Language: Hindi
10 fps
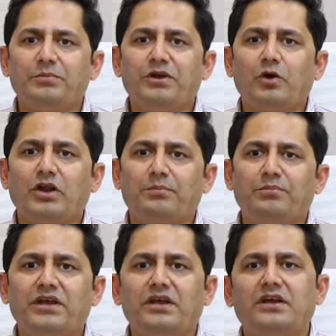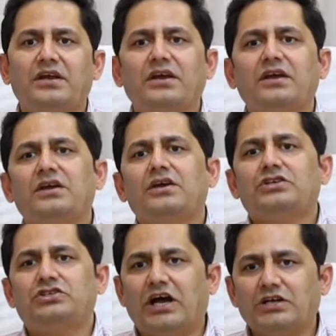बी और एम के
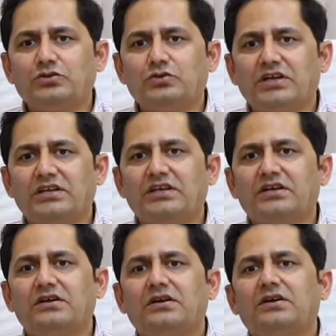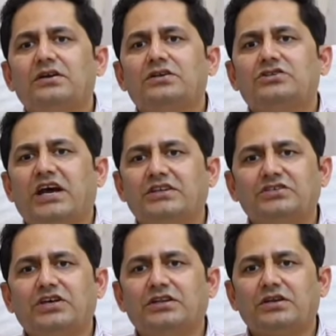400 से अधिक छात्र
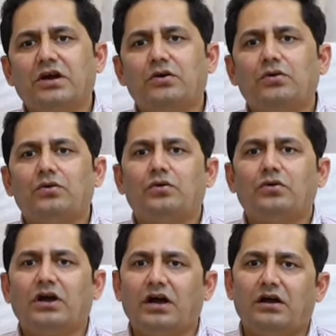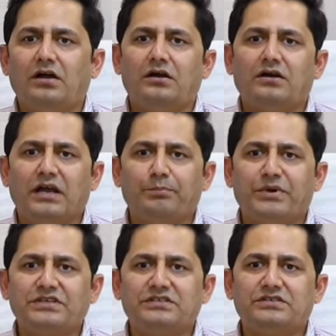छात्राओं का
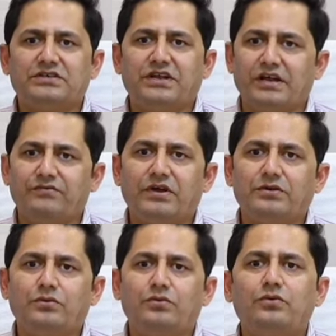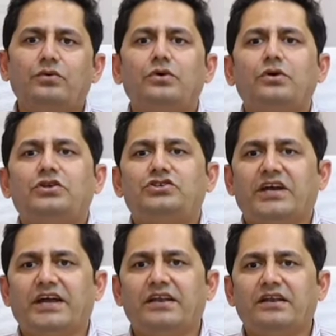कैंपस ड्राइव के थ्रू
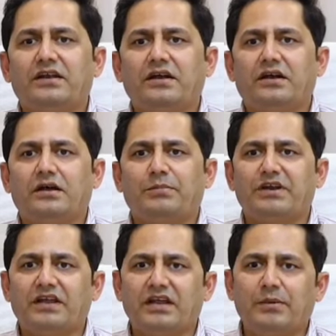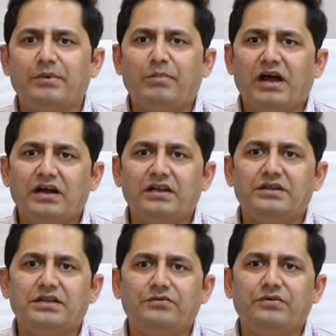चयन प्रक्रिया में भाग
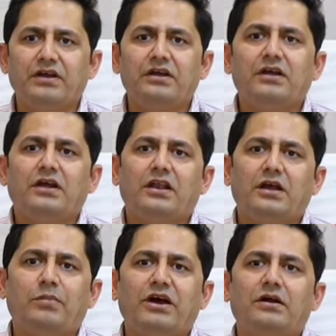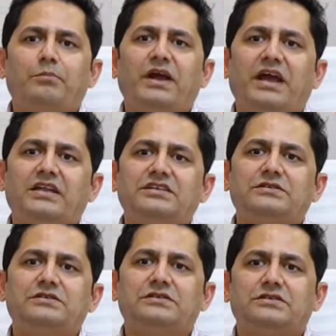लेते हुए लगभग 42
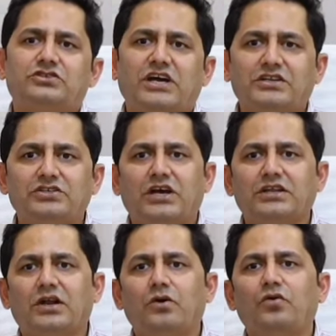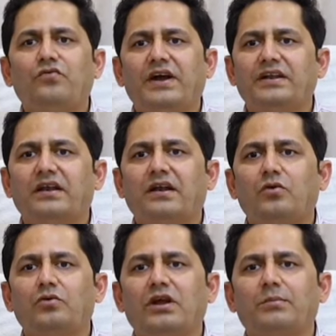छात्र छात्राओं को फाइनल
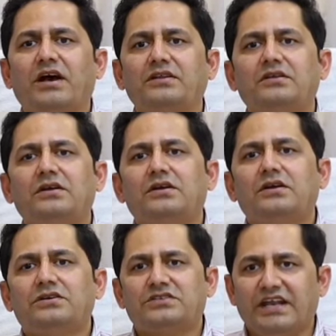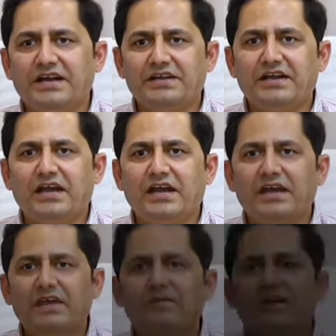राउंड के बाद सेलेक्ट किया है